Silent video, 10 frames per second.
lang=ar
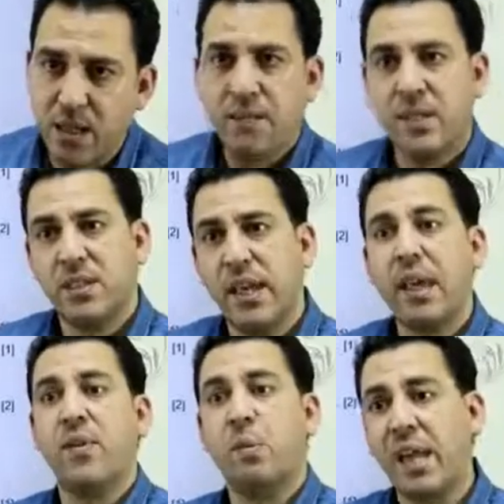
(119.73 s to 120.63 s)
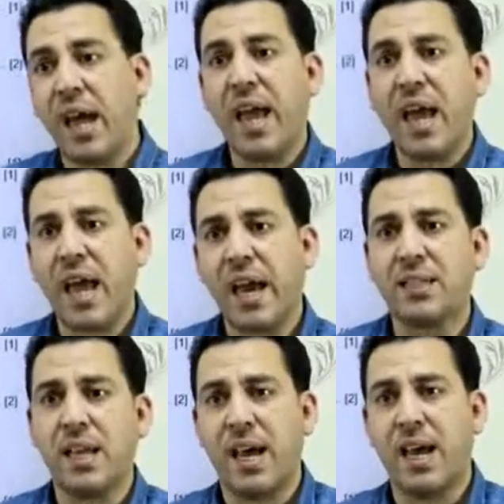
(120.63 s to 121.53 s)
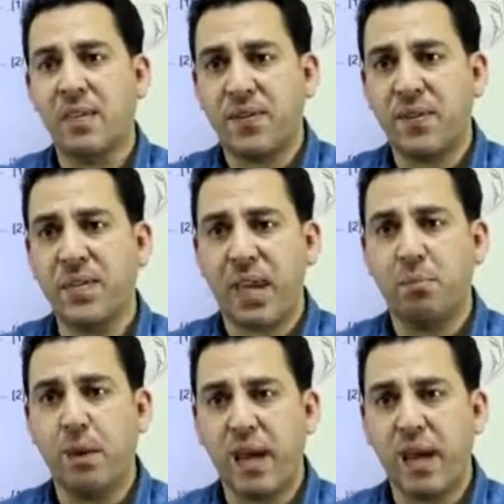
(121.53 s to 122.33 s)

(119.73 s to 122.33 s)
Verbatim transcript: اين الزنك في البدايه اكت از فيزيكال